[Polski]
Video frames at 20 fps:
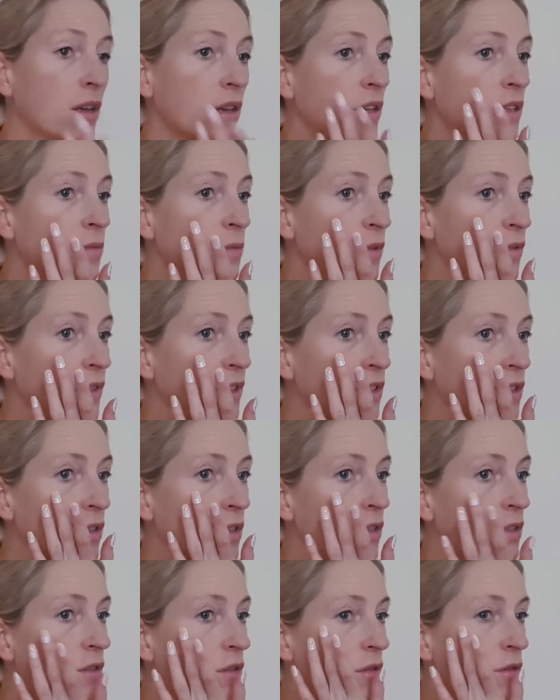Jest mowa,
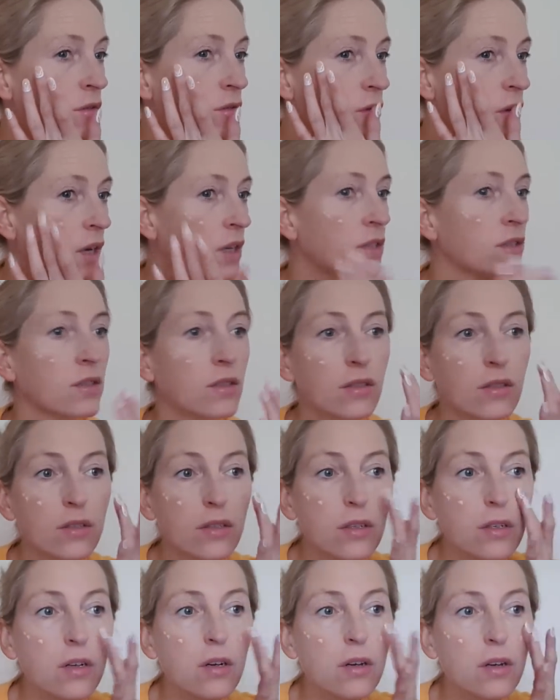że jest on, słuchajcie,
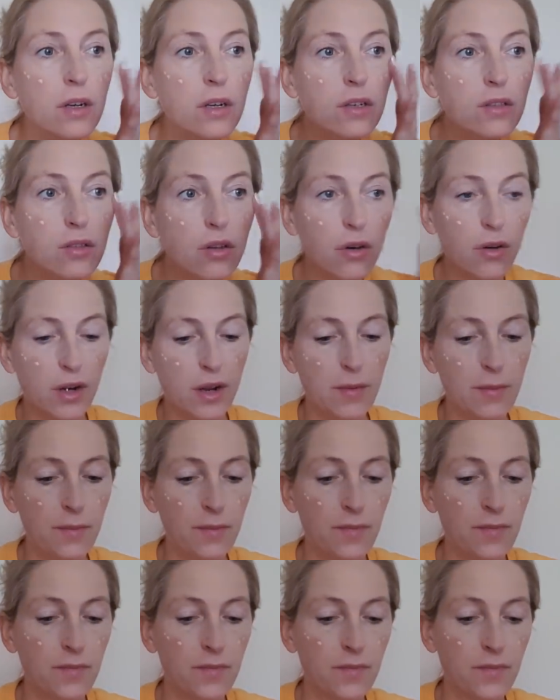z korektorem.